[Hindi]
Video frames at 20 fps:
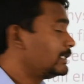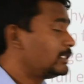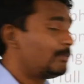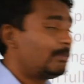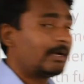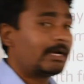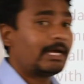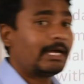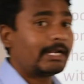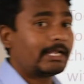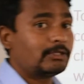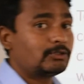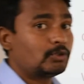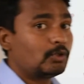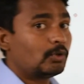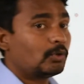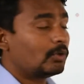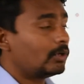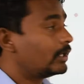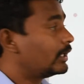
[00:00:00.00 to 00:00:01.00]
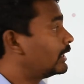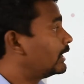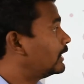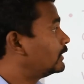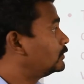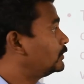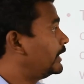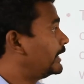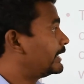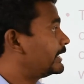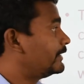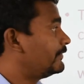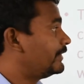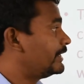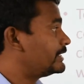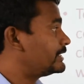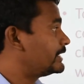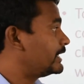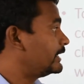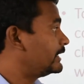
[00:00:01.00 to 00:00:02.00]
इस प्रकार के जो जो
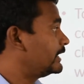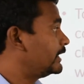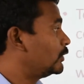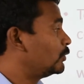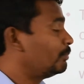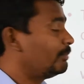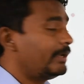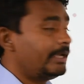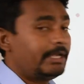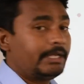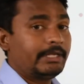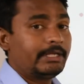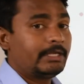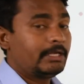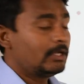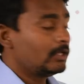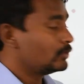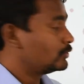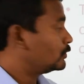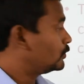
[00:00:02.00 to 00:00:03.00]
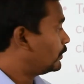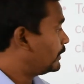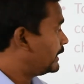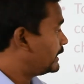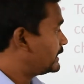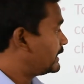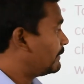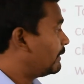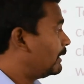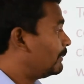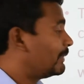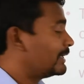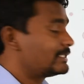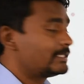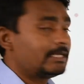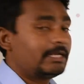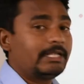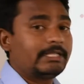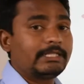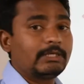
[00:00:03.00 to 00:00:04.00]
एक्टिविटीज़ रहती है उनमें जो डिसेबल
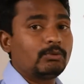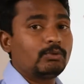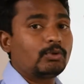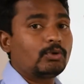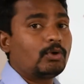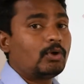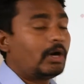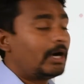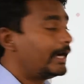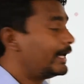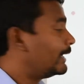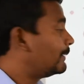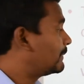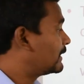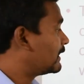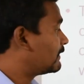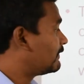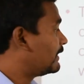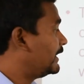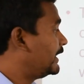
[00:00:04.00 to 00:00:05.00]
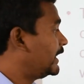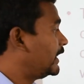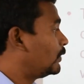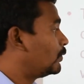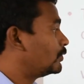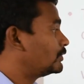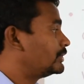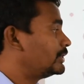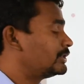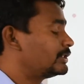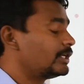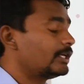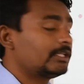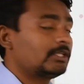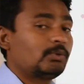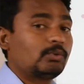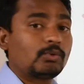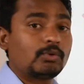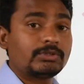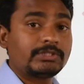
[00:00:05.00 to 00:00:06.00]
बच्चे रहते हैं उनको अडेप्ट करवाने की कोशिश
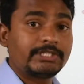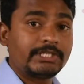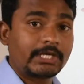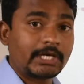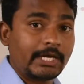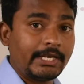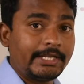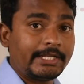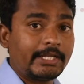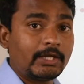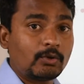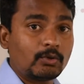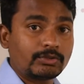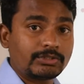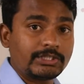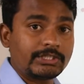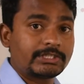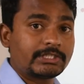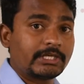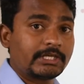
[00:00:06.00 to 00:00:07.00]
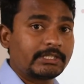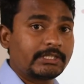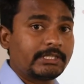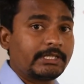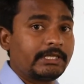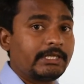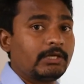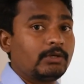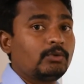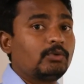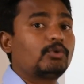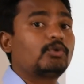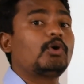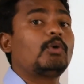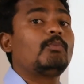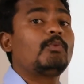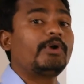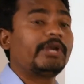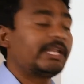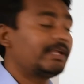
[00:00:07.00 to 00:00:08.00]
करते हैं उनको सिखाने की कोशिश करते हैं
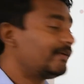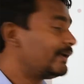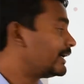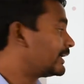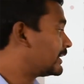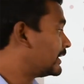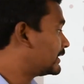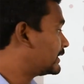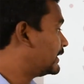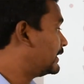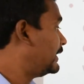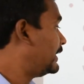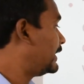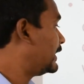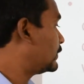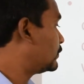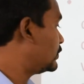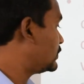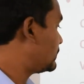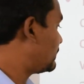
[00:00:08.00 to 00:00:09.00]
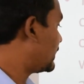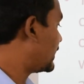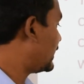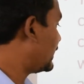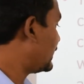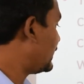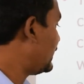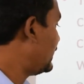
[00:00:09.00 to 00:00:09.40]
उनको मोटिवेट करते हैं ठीक है तो इस प्रकार